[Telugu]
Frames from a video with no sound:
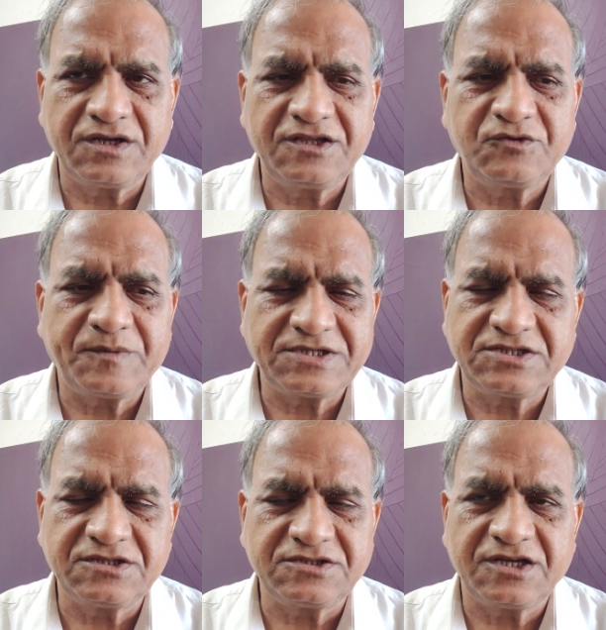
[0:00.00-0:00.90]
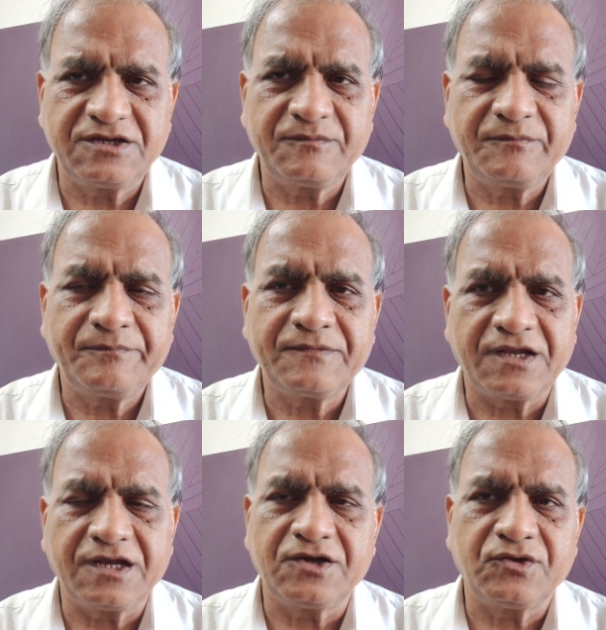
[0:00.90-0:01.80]
అని స్పష్టం చేయటం
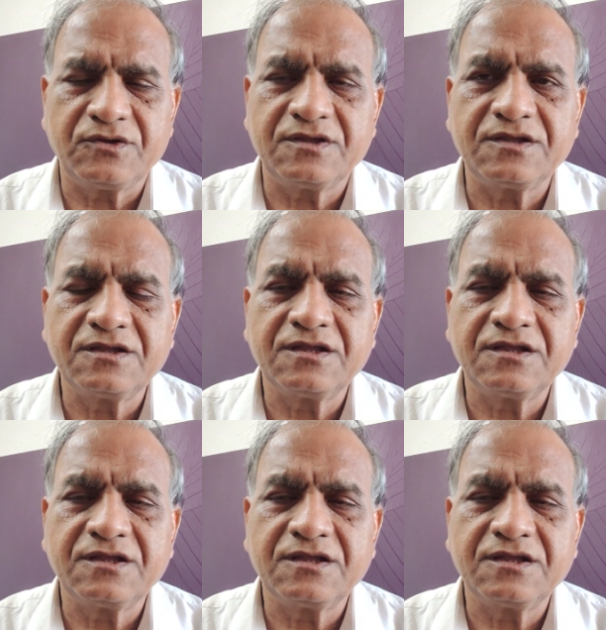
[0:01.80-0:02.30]
రెండవది